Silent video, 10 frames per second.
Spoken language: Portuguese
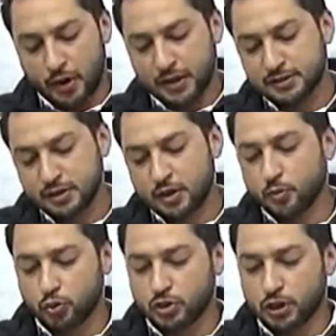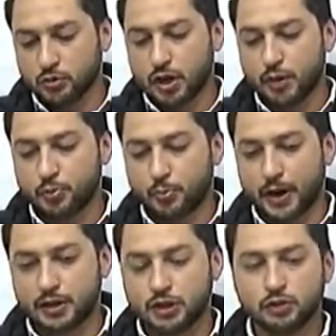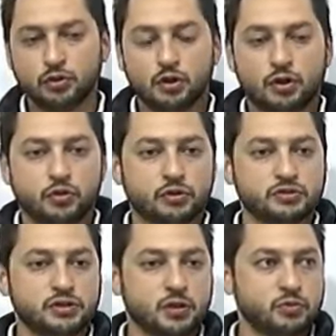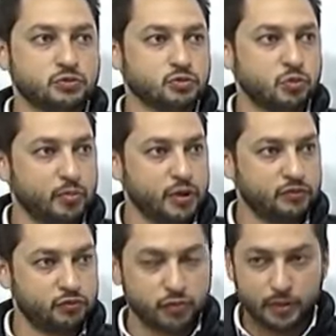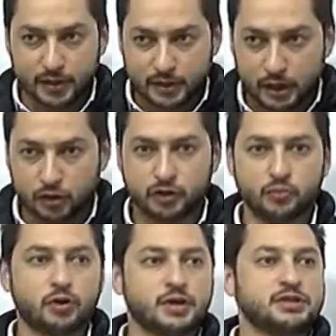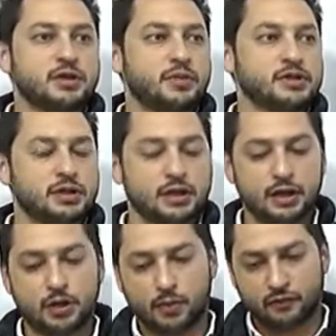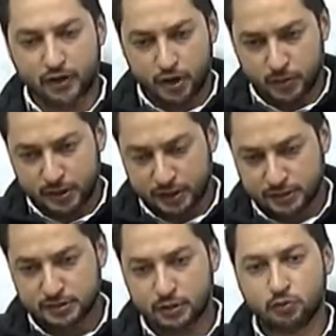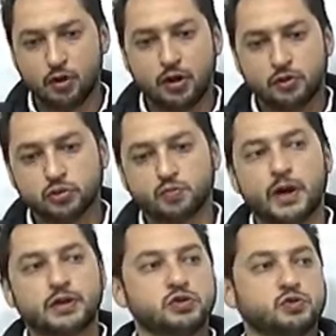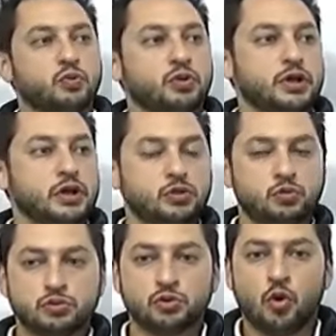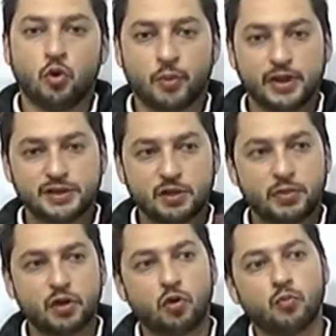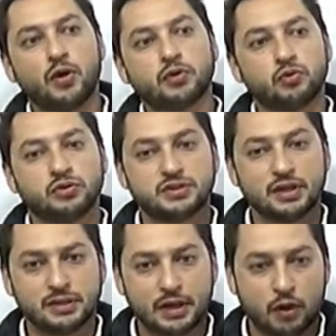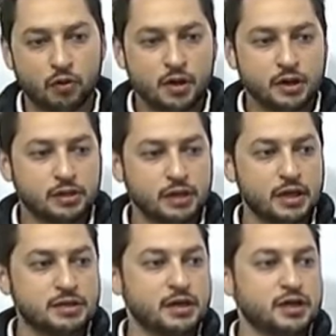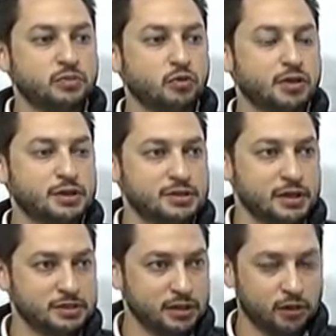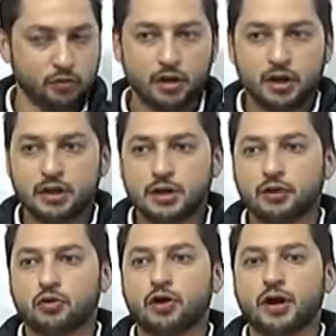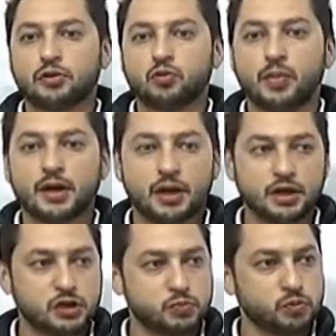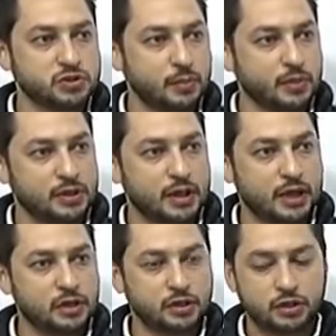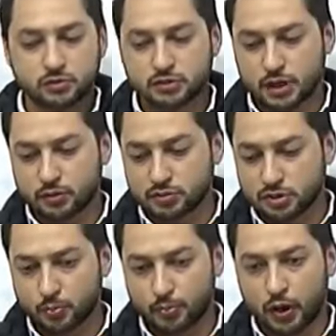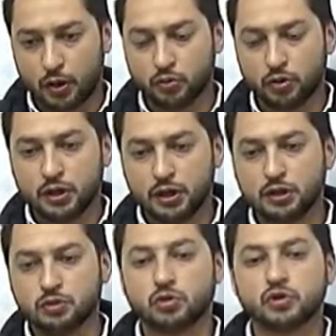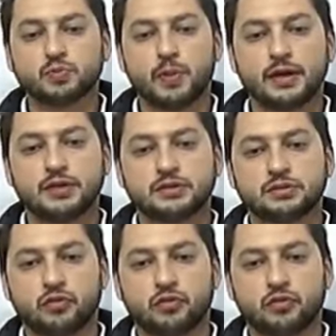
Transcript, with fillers: Mas, puxando aí para o partido, nós estamos num momento fundamental da democracia brasileira, uma fragmentação dos partidos políticos, o PSDB como um ator central desde a redemocratização e agora com uma grande responsabilidade aqui no estado de São Paulo e no nosso país.